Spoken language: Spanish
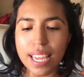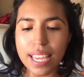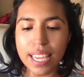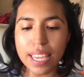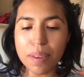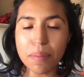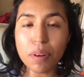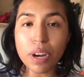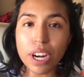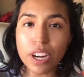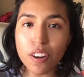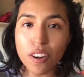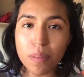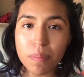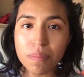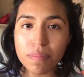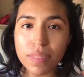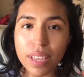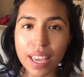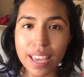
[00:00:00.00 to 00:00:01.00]
Y
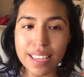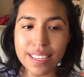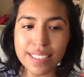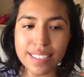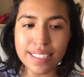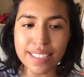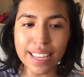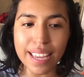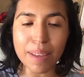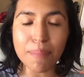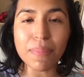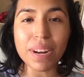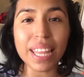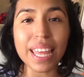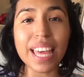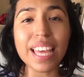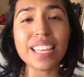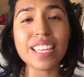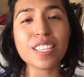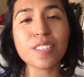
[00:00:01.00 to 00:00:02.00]
bueno, este, en
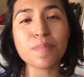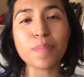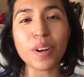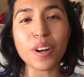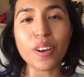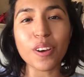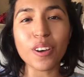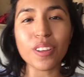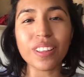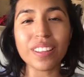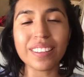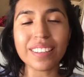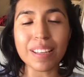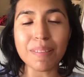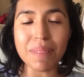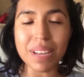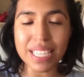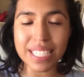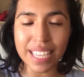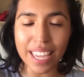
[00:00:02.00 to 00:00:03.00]
verdad espero
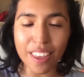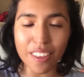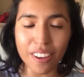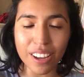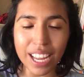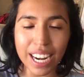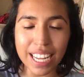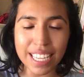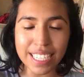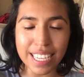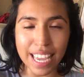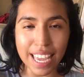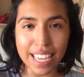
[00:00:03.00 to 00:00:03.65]
demasiado que les